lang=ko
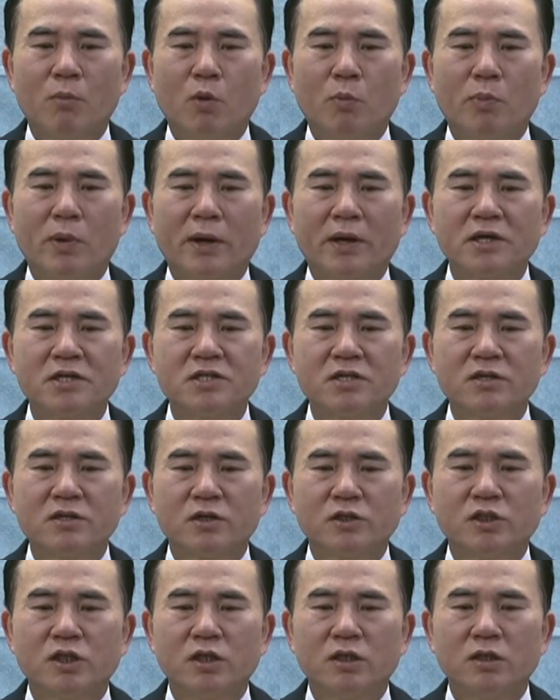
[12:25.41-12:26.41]
못 박히신
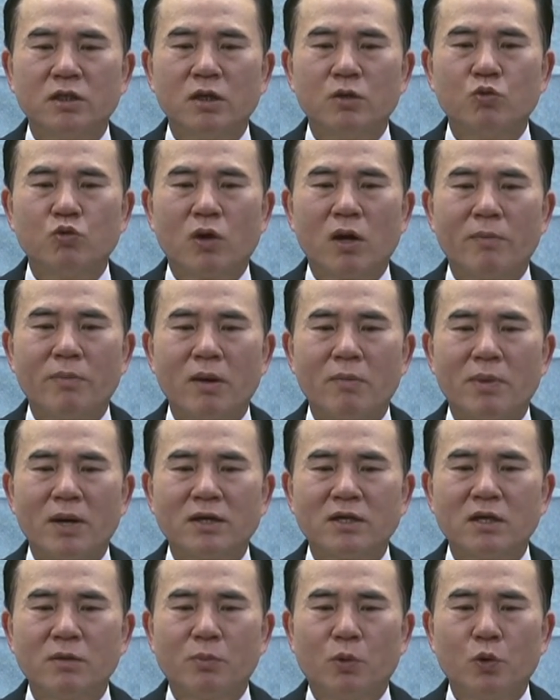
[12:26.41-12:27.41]
것이 내 눈앞에
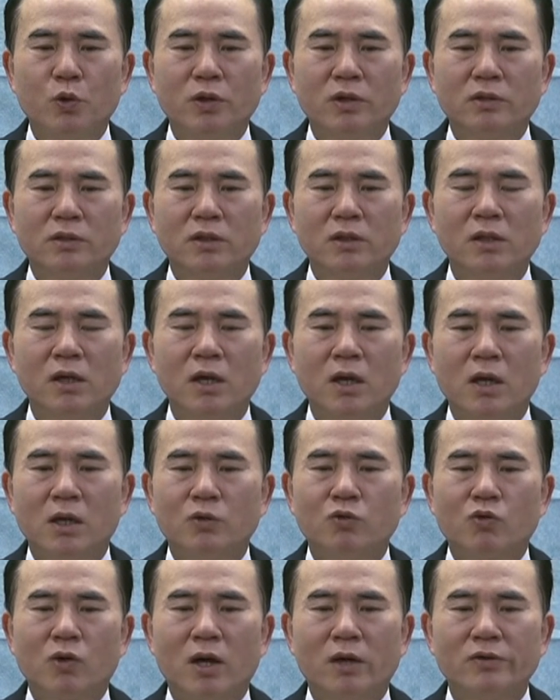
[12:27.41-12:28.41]
밝히 보이거늘
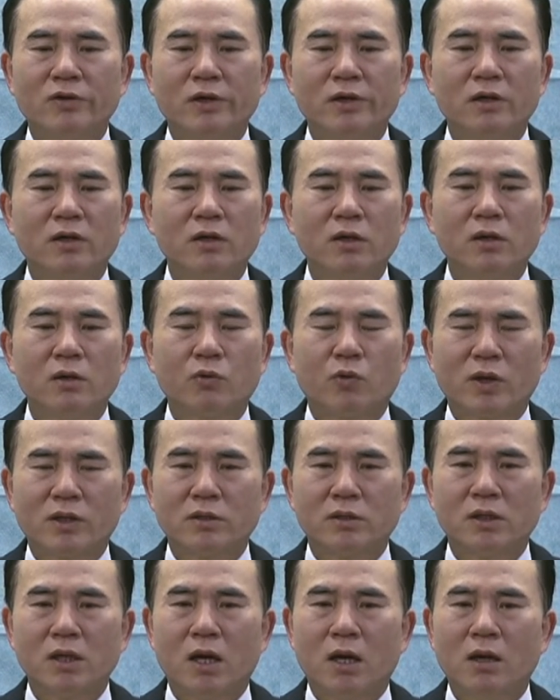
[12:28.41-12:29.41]
누가 너희를
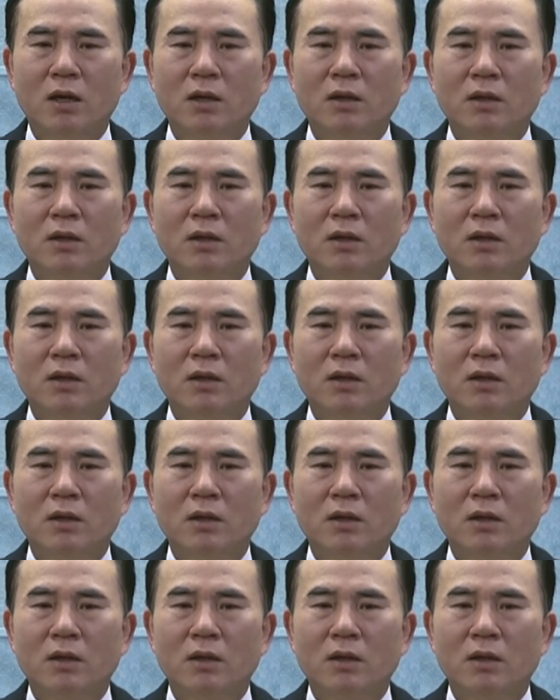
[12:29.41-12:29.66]
꿰더냐